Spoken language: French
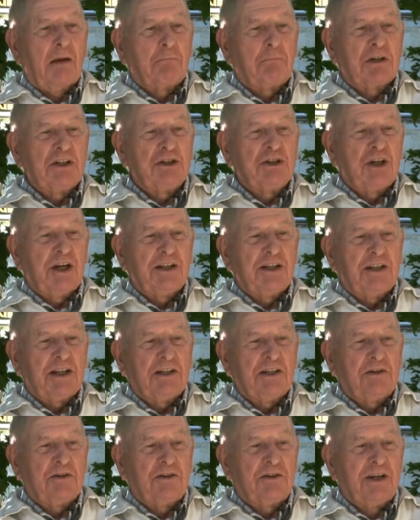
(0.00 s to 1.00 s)
et après
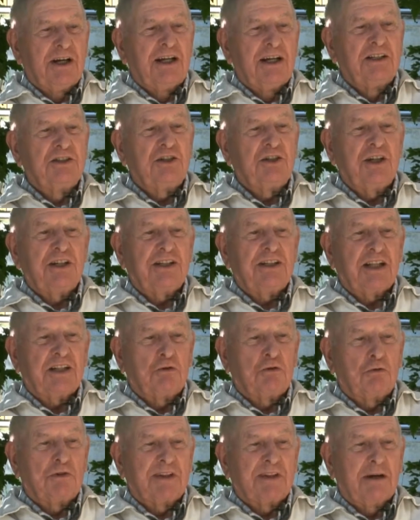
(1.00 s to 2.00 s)
j'ai été dedans,
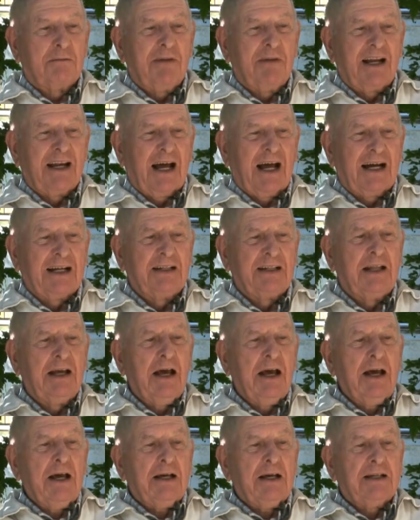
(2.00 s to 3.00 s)
j'étais tout le temps
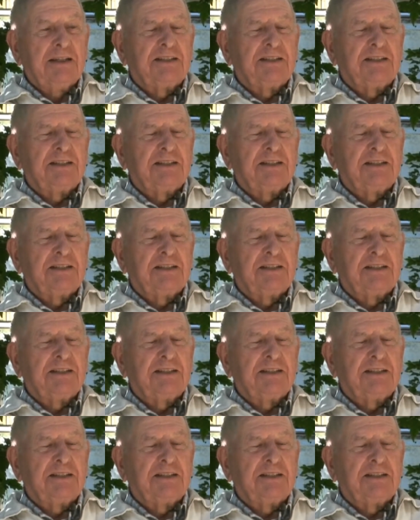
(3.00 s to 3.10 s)
malade,